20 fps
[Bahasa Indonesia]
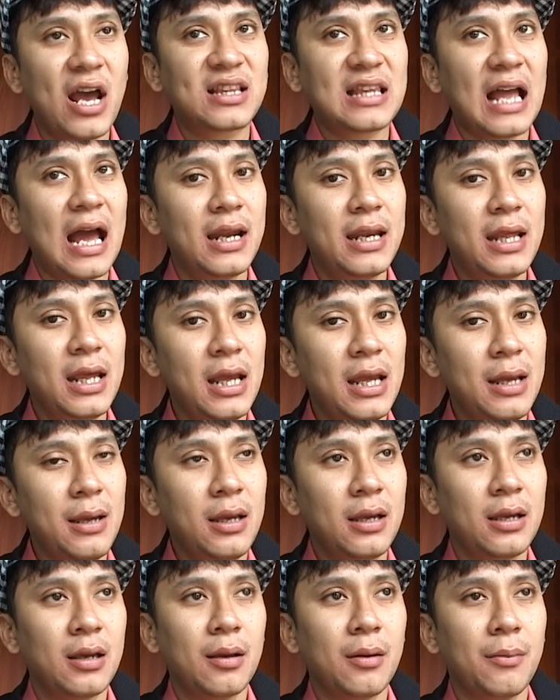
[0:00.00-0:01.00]
dari tadi
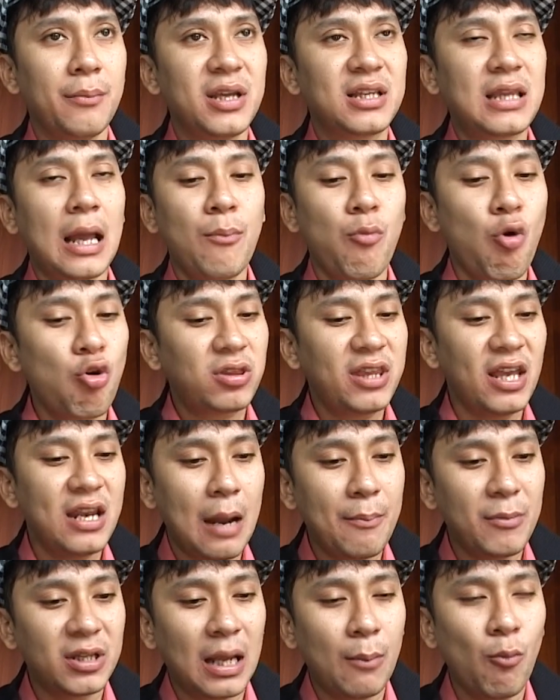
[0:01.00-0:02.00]
minta bukti
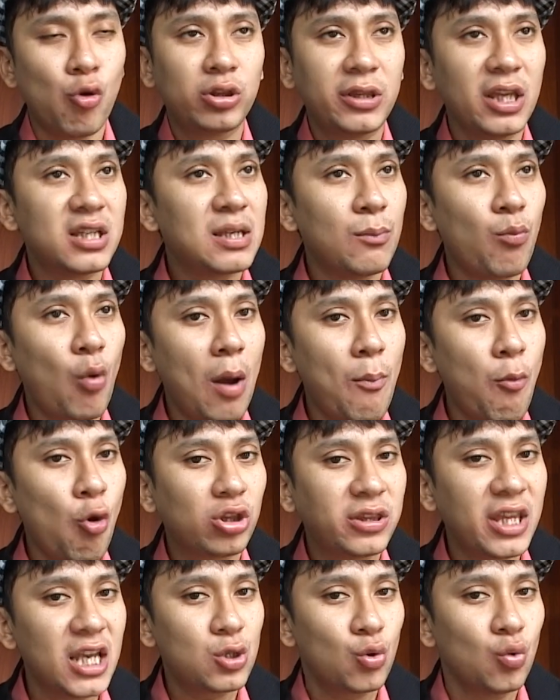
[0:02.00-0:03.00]
dan minta bukti, semua
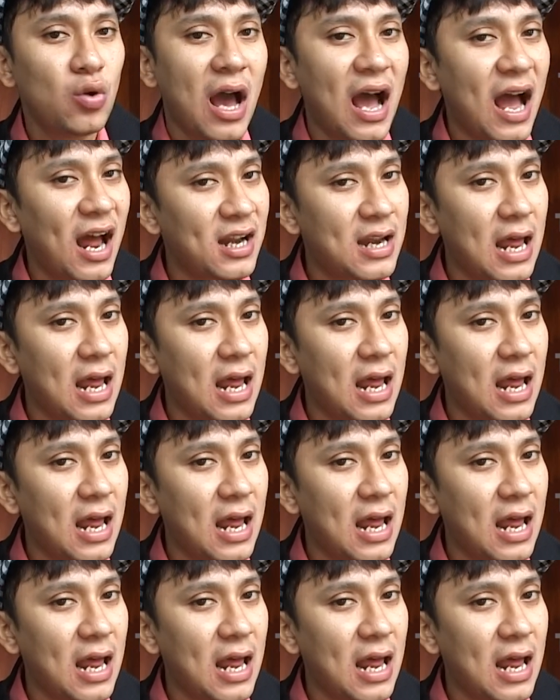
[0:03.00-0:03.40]
bukti sudah